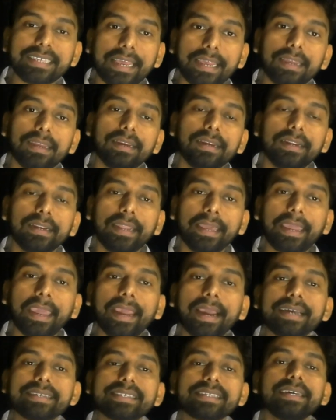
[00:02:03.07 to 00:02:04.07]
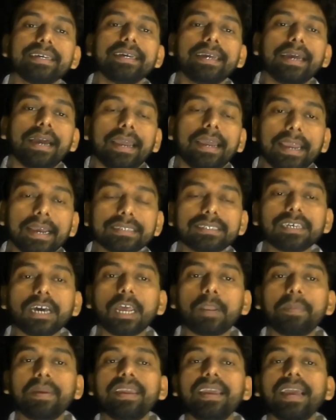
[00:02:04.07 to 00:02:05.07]
है ठीक है गैस
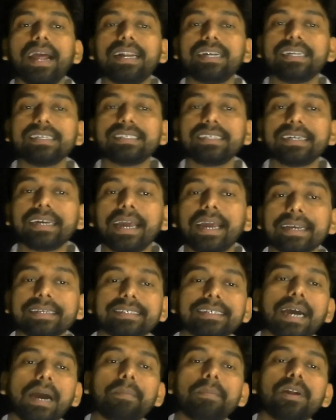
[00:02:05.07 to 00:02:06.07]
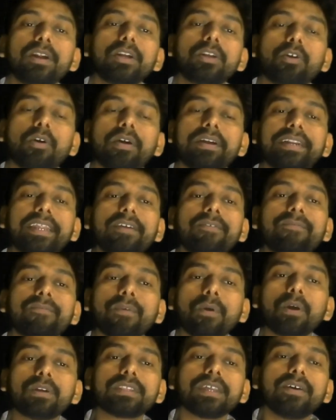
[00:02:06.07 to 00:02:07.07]
एएसआरबी एलडीसी का एग्जाम ट्वेंटी
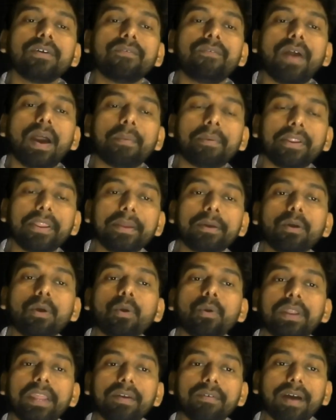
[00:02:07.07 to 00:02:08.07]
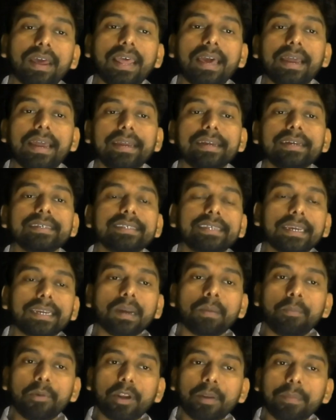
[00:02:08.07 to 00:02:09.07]
फोर्थ फेबर को होने वाला है ये
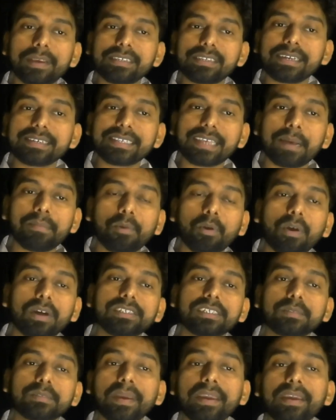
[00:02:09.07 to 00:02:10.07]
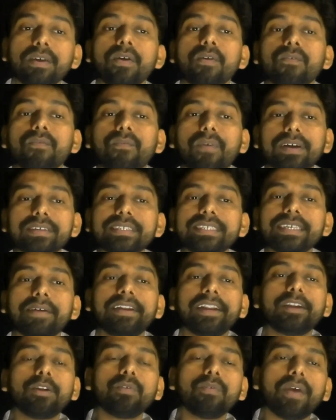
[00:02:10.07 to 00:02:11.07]
कंप्यूटर बेस्ड एग्जाम होगा जिसमें
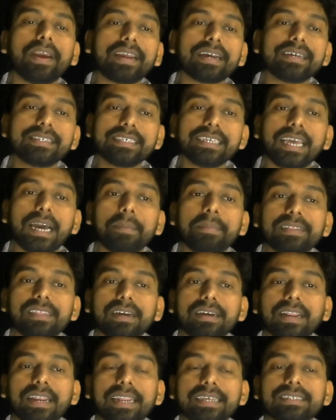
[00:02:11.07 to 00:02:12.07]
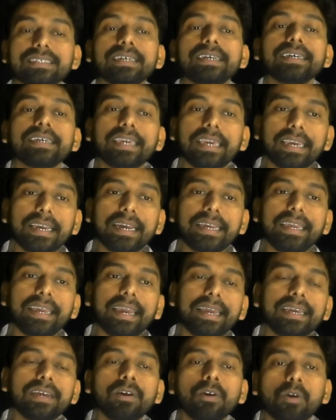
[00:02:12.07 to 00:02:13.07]
172 वैकेंसी अभी तक रिलीज की गई
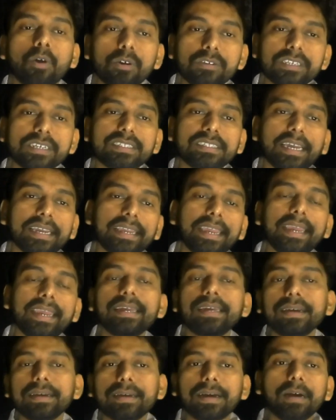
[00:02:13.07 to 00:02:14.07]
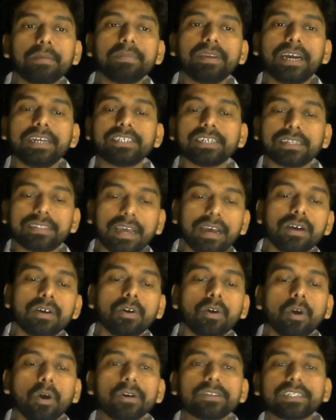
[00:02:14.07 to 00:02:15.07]
है हो सकता है ये कम या ज्यादा
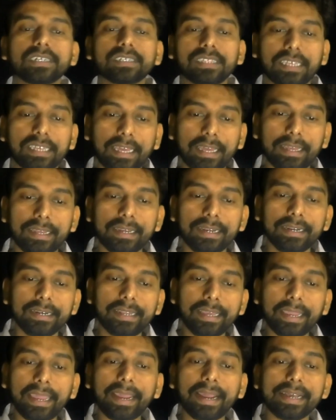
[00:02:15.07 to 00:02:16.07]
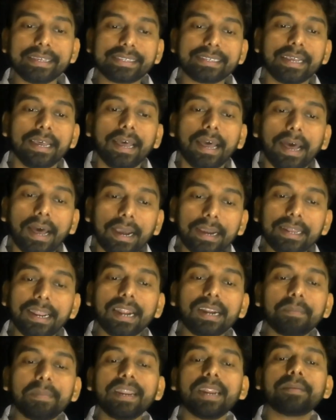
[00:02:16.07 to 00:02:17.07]
हो सकती है ठीक है गाइस अगला
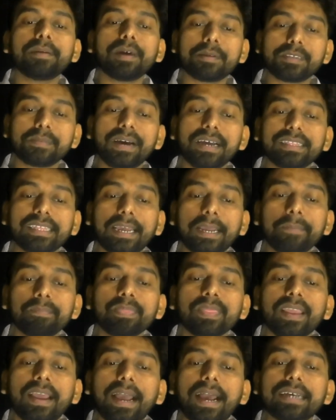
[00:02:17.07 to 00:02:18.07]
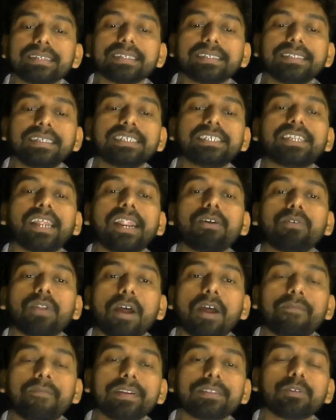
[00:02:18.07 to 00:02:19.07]
रिपीटेड हमारे में आता है एसएससी
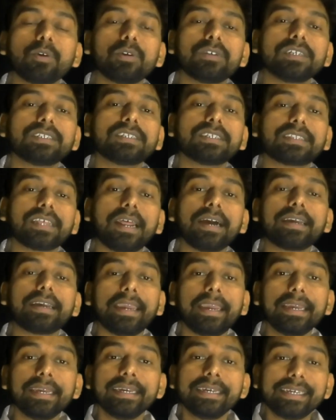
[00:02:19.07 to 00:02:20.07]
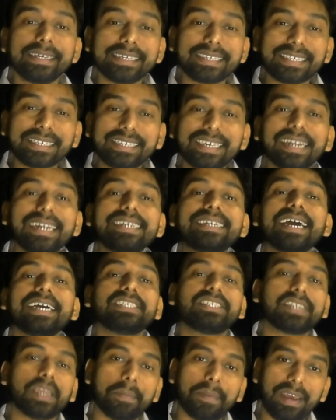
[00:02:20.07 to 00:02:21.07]
स्टेनोग्राफर 2017 के स्किल
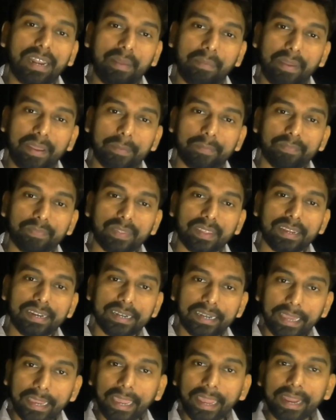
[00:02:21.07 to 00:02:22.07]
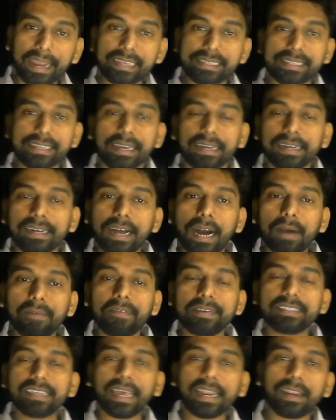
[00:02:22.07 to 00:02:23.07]
टेस्ट के बारे में ठीक है गाइस
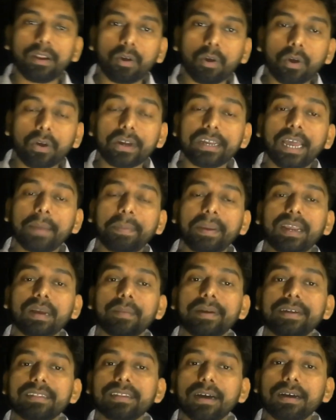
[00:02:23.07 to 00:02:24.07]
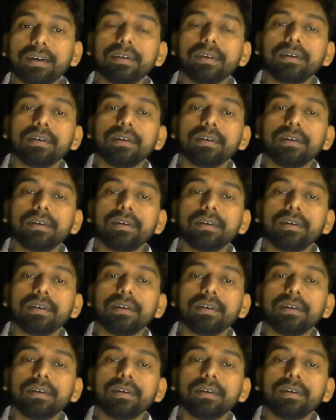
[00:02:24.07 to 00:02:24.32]
काफी सारे लोगों का यहाँ पे कमेंट था